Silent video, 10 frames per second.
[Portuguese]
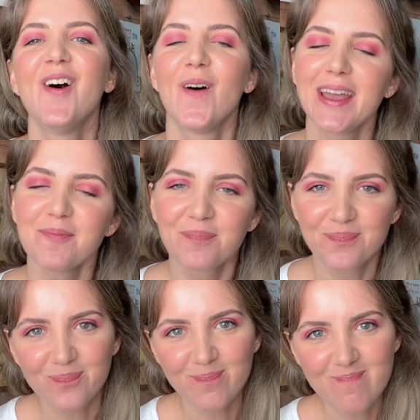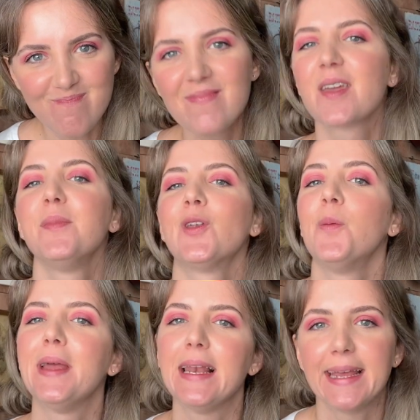Oi, meu
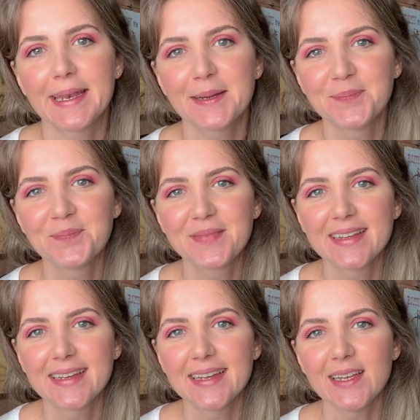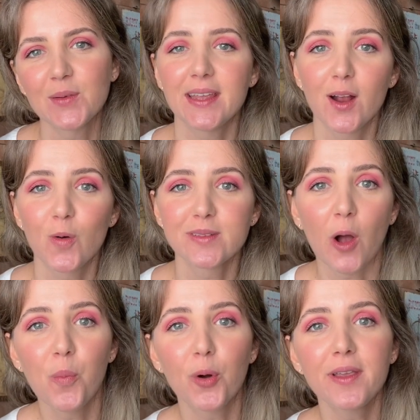nome é Helena. Eu queria
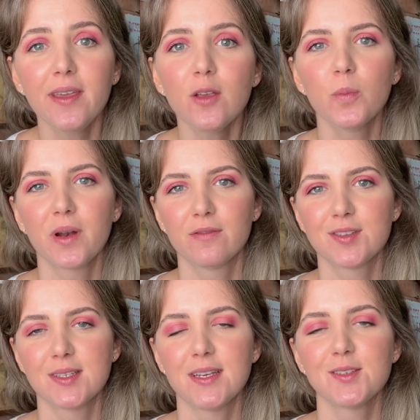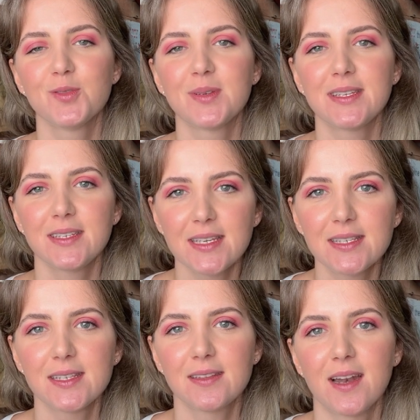contar um pouquinho para vocês do que
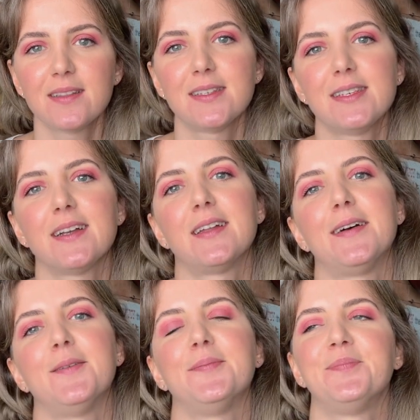se trata esse canal.